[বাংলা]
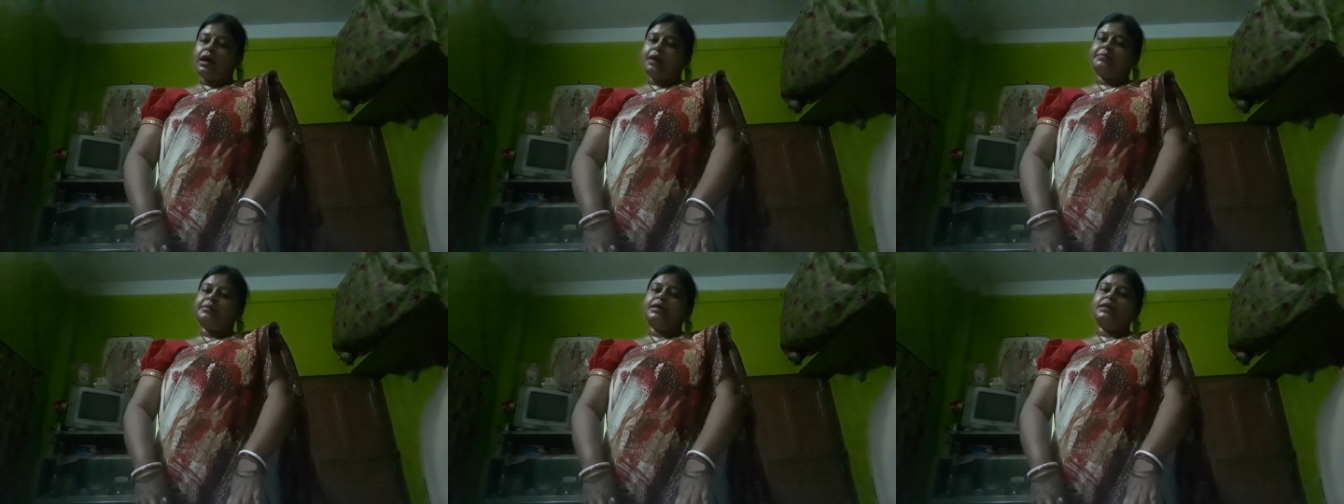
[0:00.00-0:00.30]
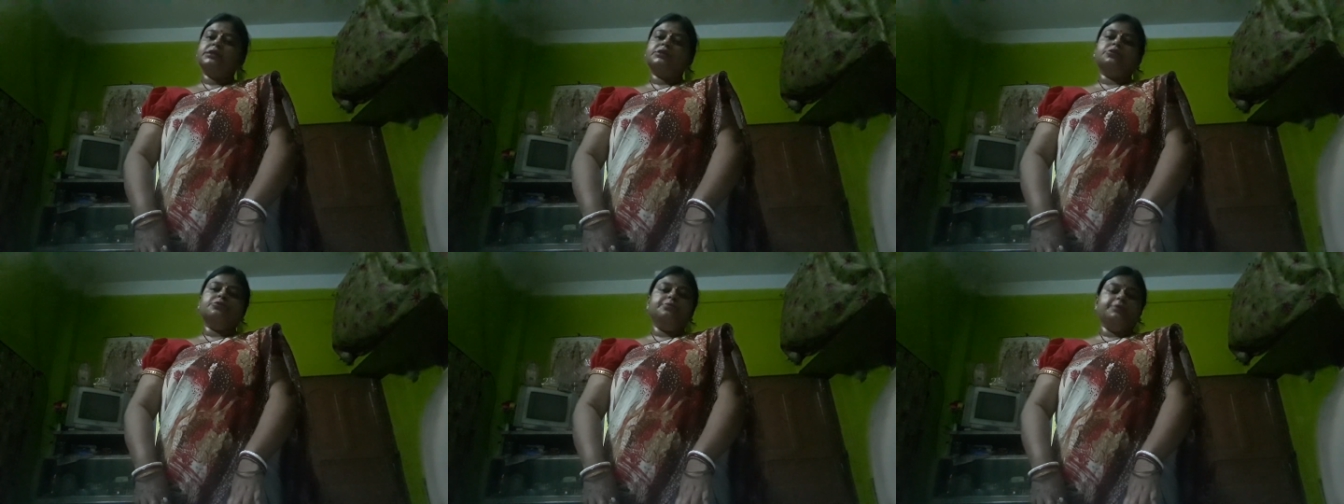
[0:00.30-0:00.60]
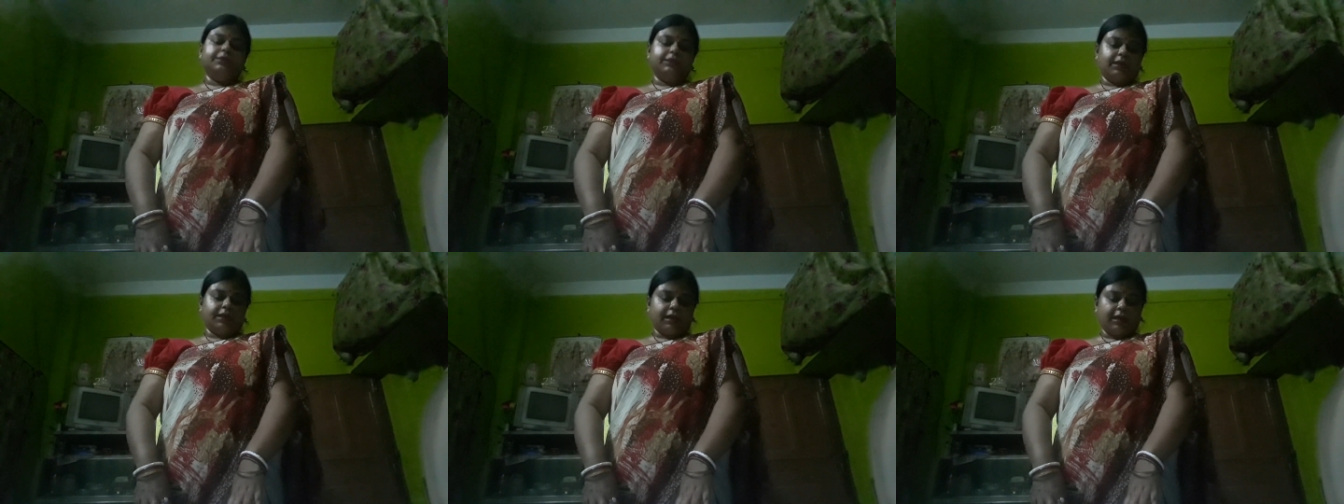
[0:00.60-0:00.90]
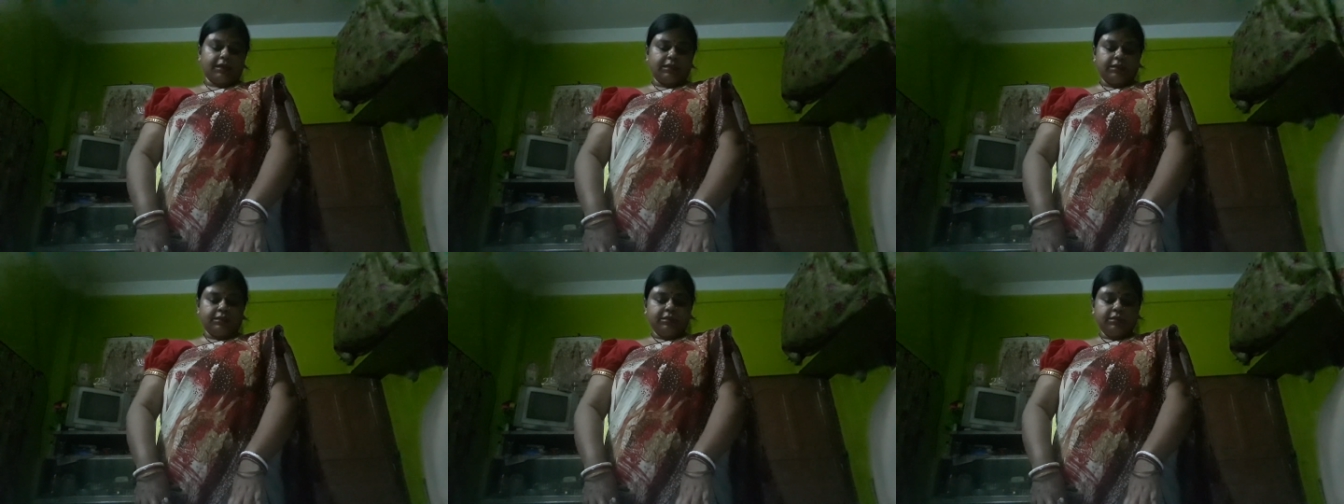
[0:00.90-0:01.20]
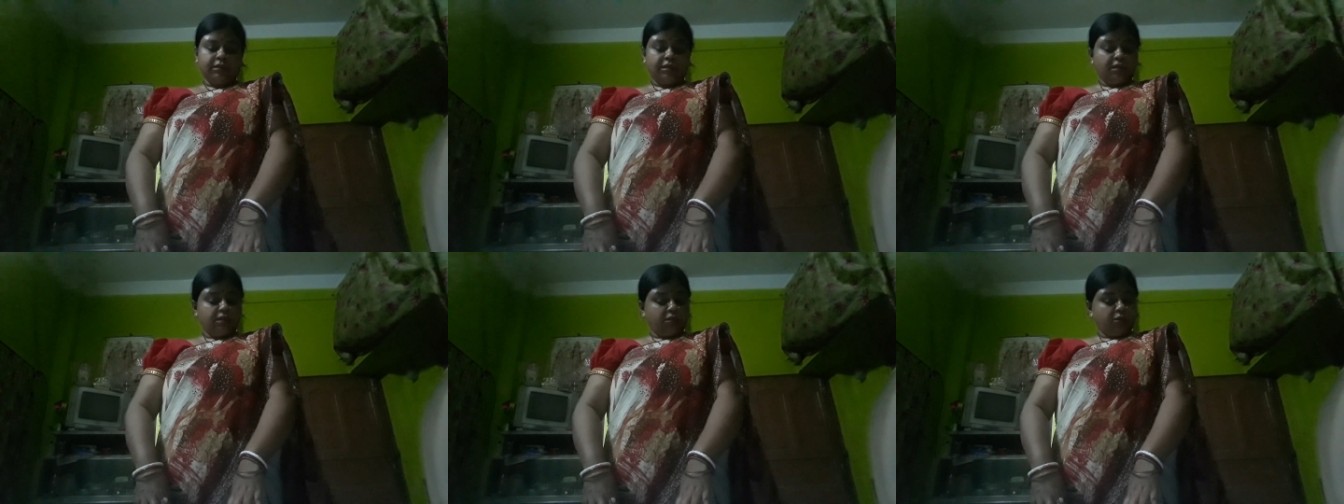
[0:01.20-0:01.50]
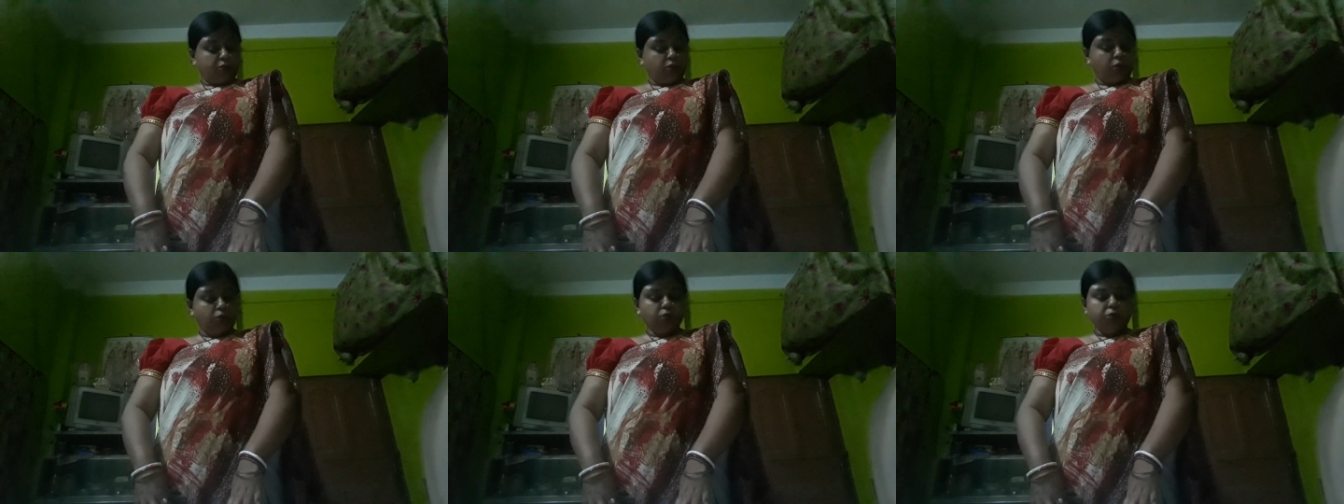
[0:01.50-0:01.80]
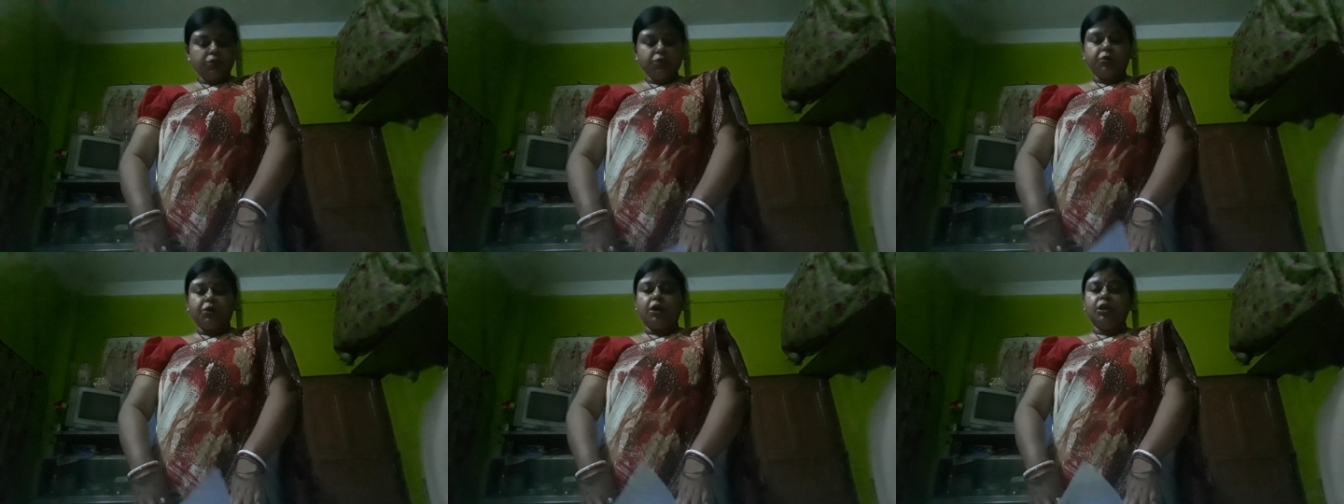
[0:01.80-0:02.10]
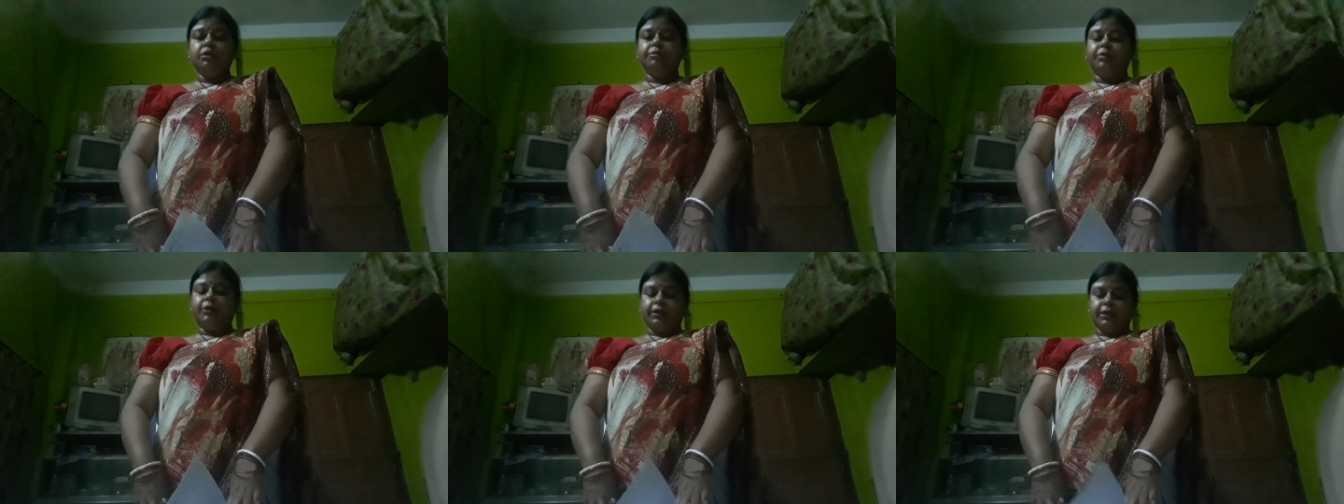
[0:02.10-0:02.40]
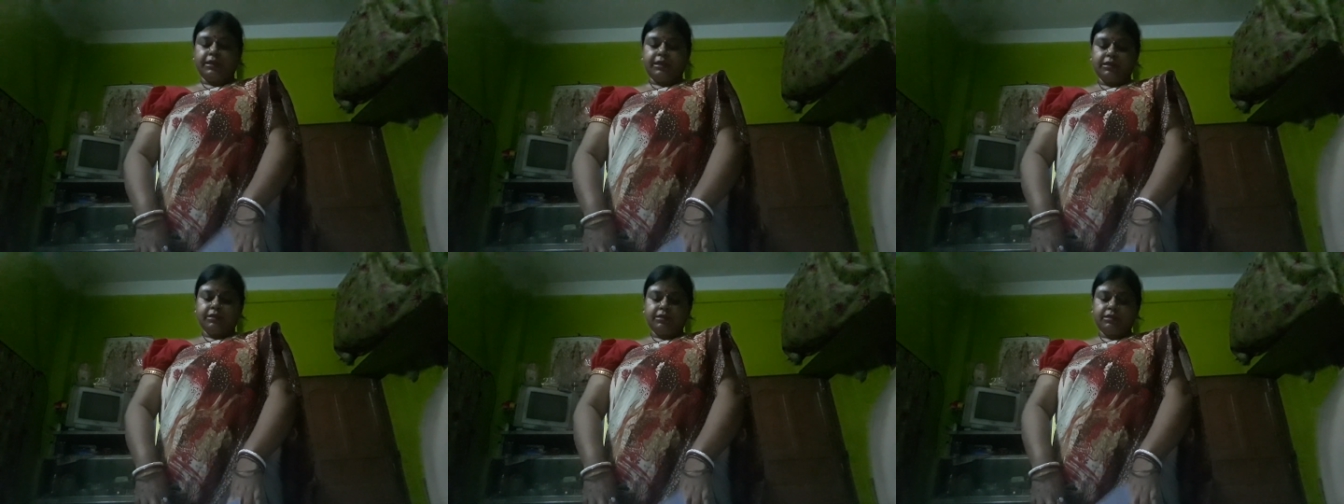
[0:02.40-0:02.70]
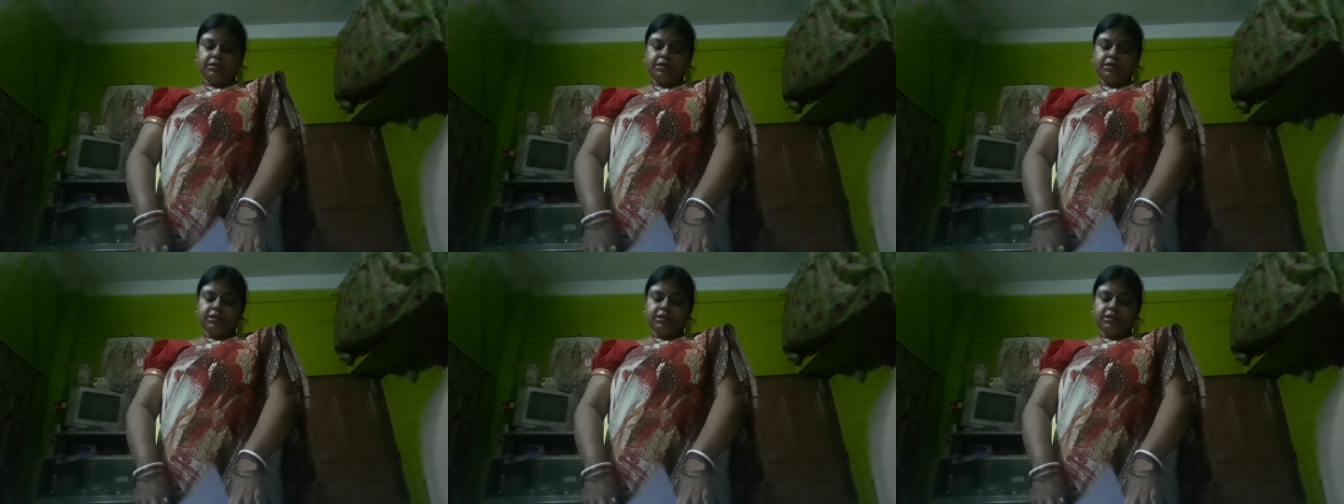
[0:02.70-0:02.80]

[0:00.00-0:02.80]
আমার কবিতাখানি কৌতূহল ভরে